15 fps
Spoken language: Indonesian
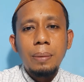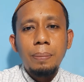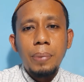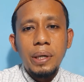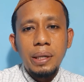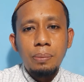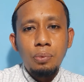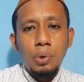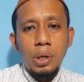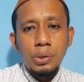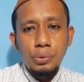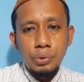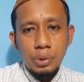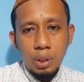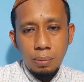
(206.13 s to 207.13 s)
pada bulan
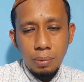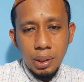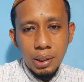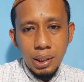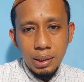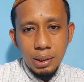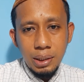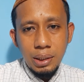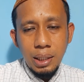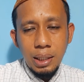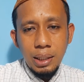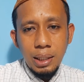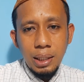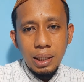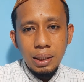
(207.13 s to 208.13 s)
suci Ramadan ini
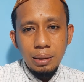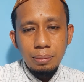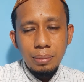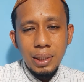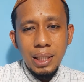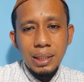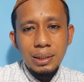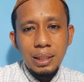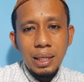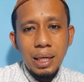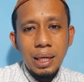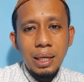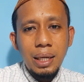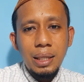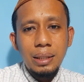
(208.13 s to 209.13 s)
adalah
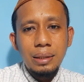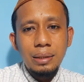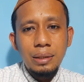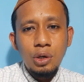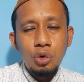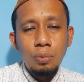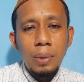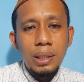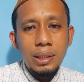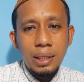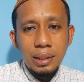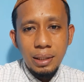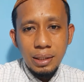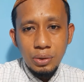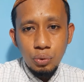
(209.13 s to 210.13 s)
melaksanakan
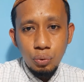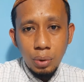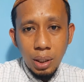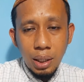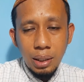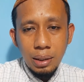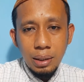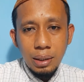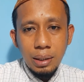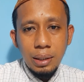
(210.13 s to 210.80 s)
taubatan nasuha.